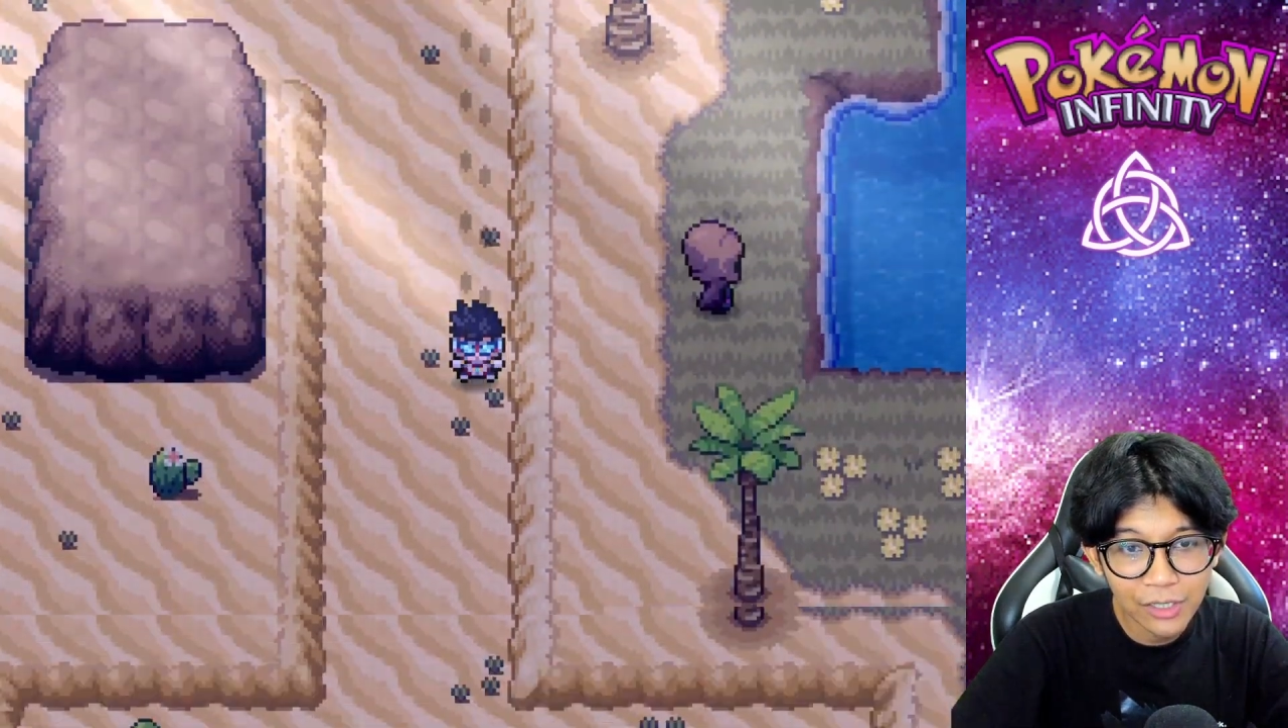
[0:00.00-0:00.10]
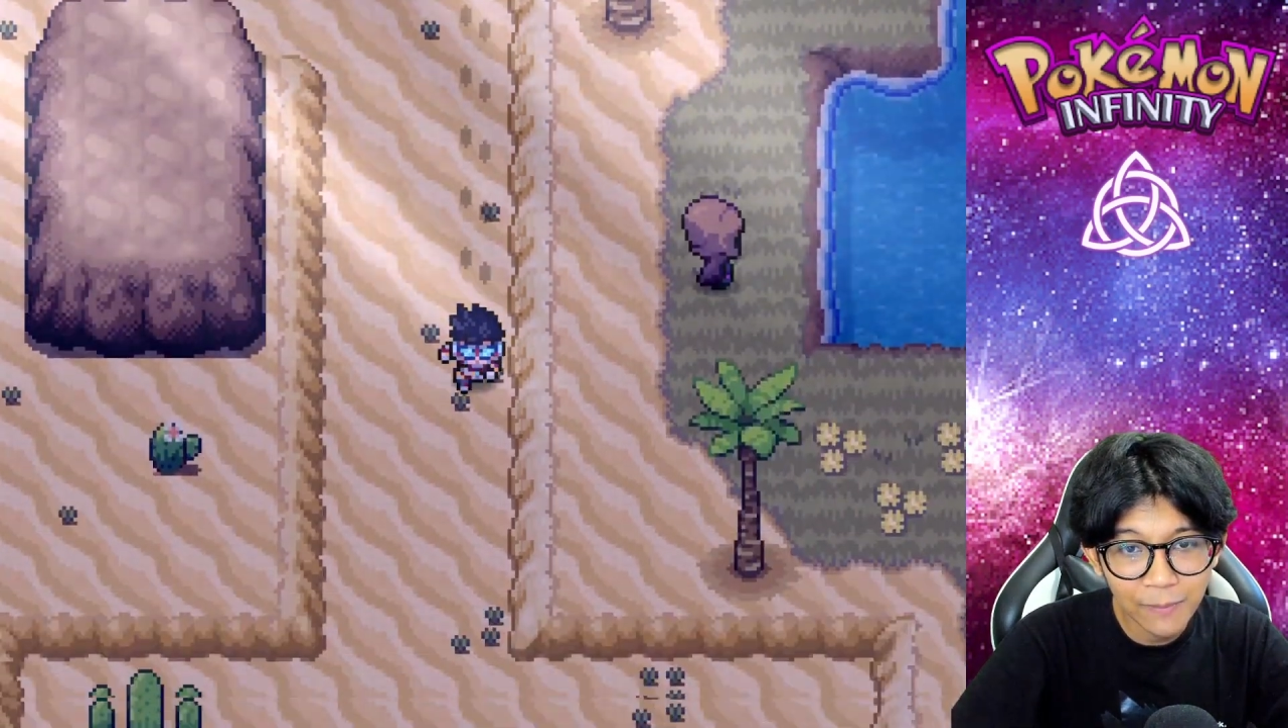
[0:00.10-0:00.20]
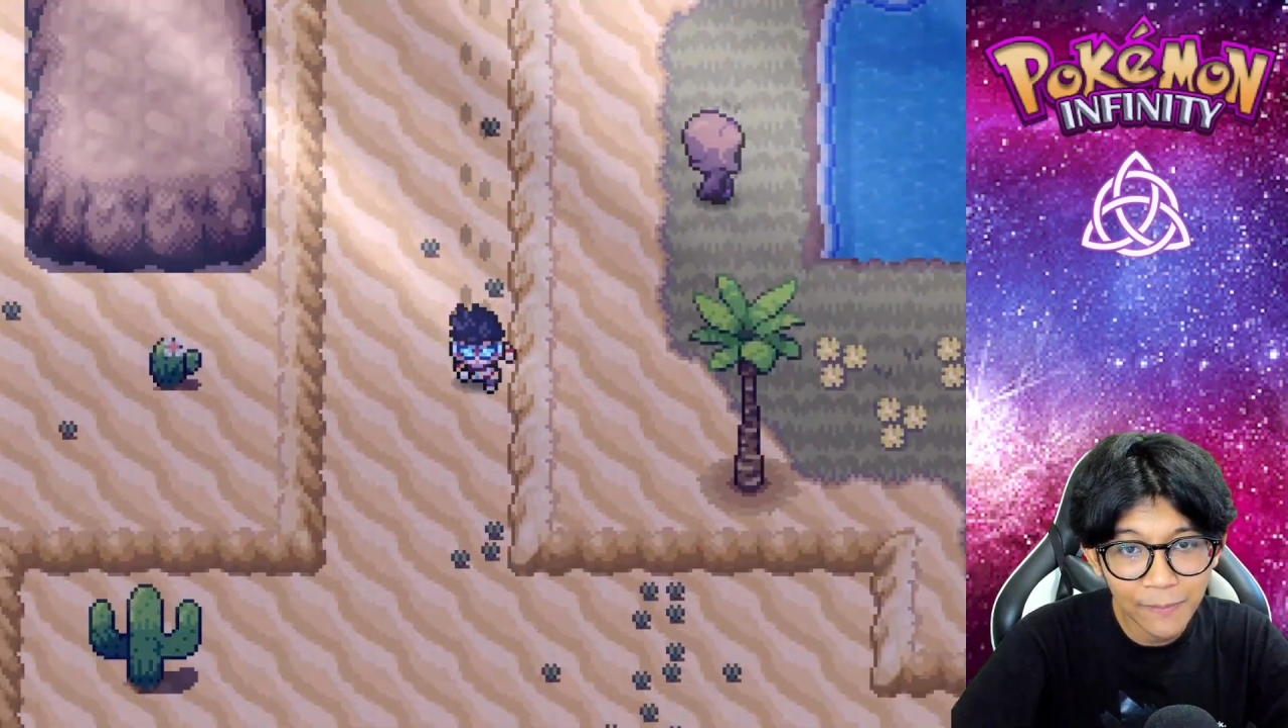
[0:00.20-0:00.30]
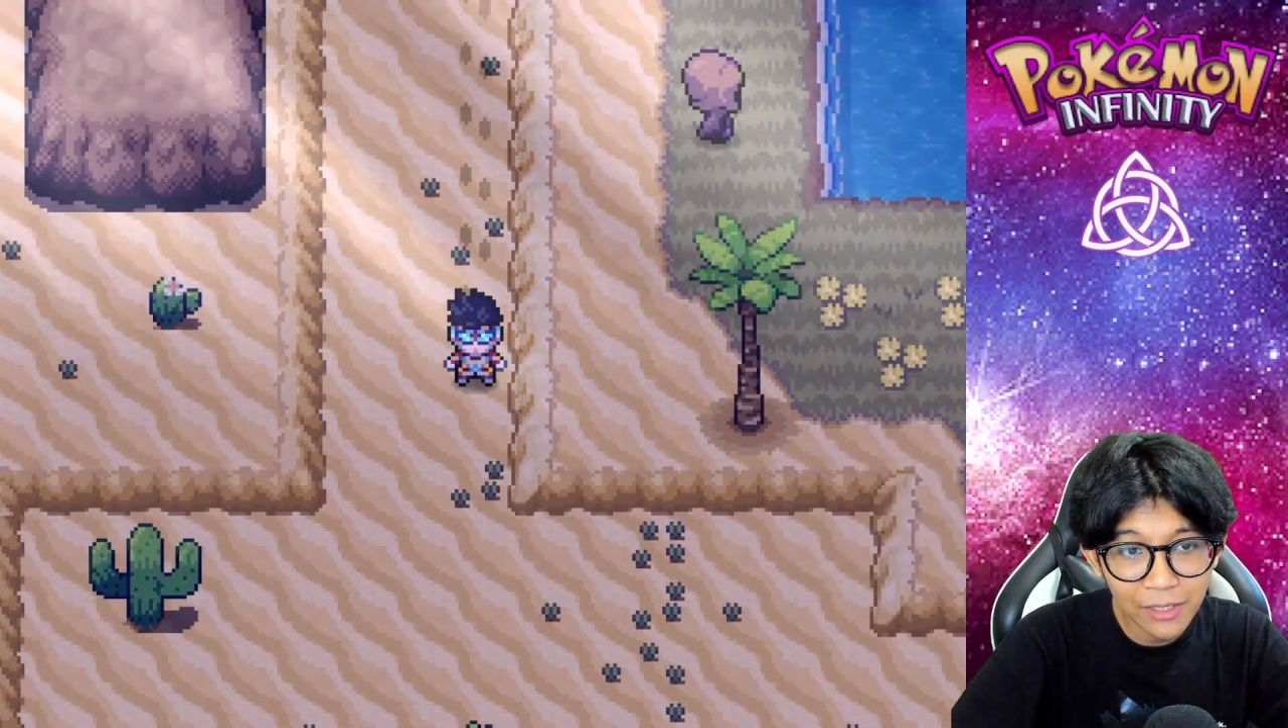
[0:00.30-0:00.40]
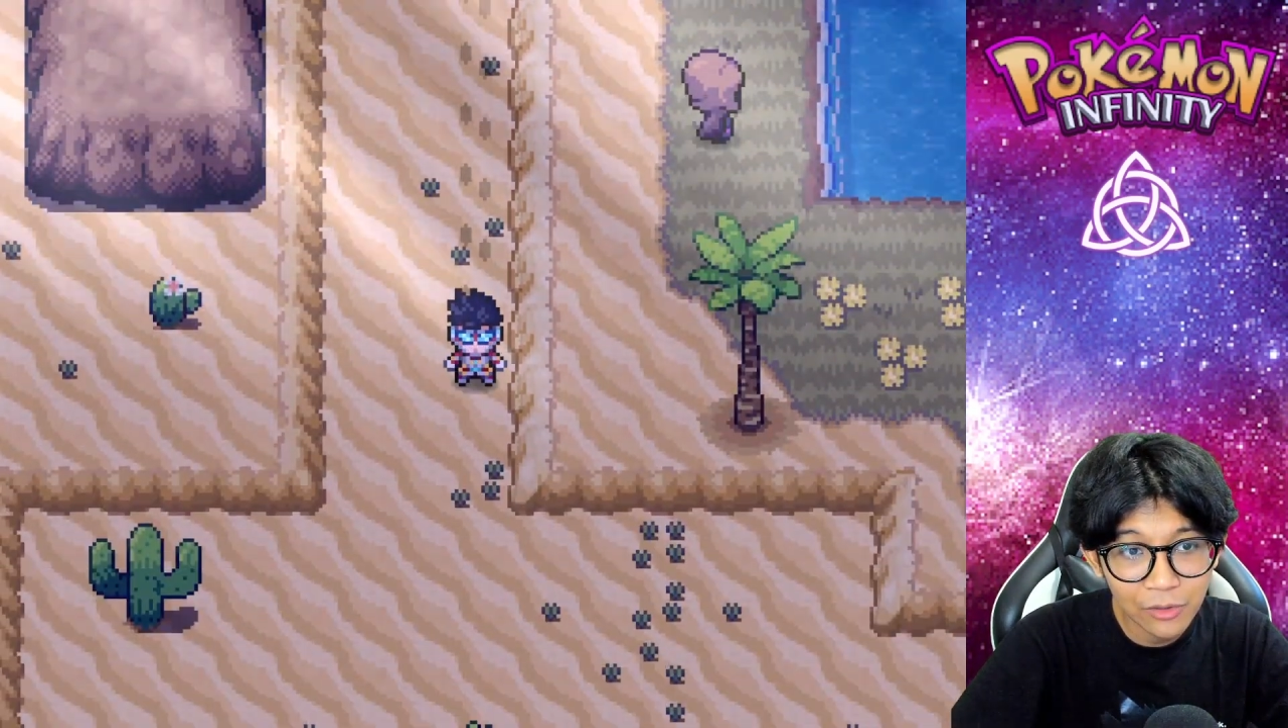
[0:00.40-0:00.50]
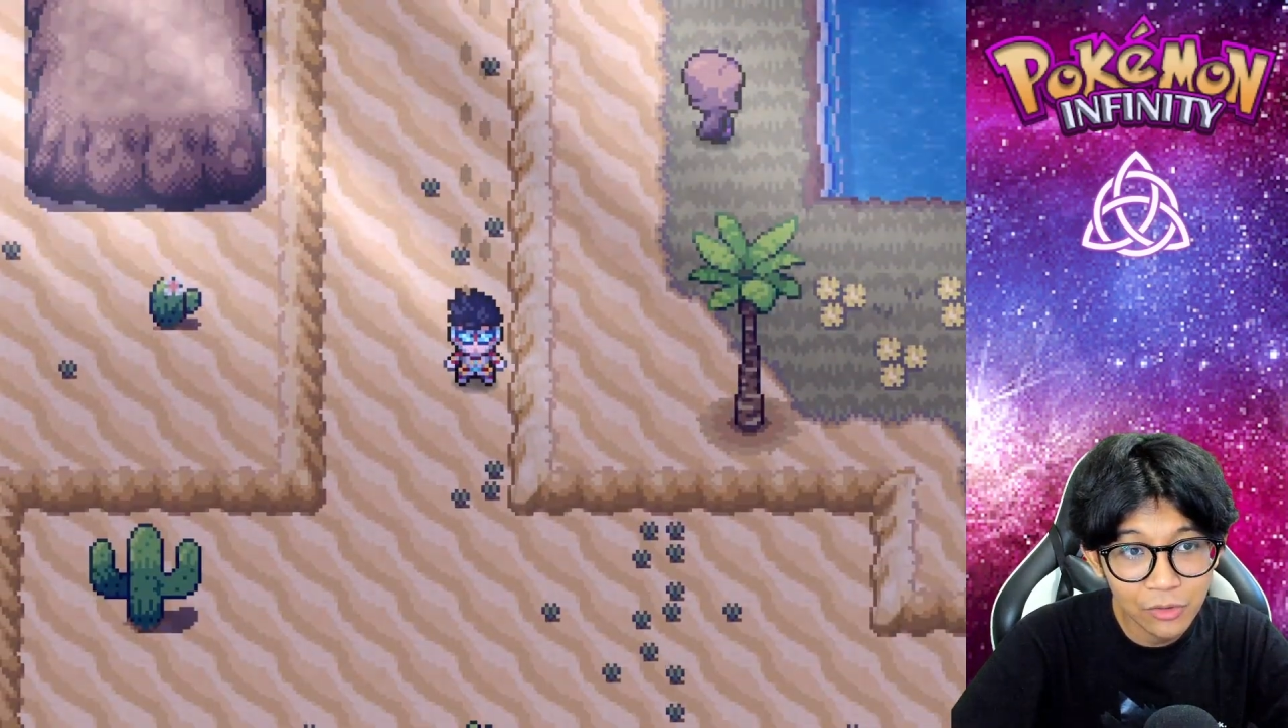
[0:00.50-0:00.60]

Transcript: ini tempatnya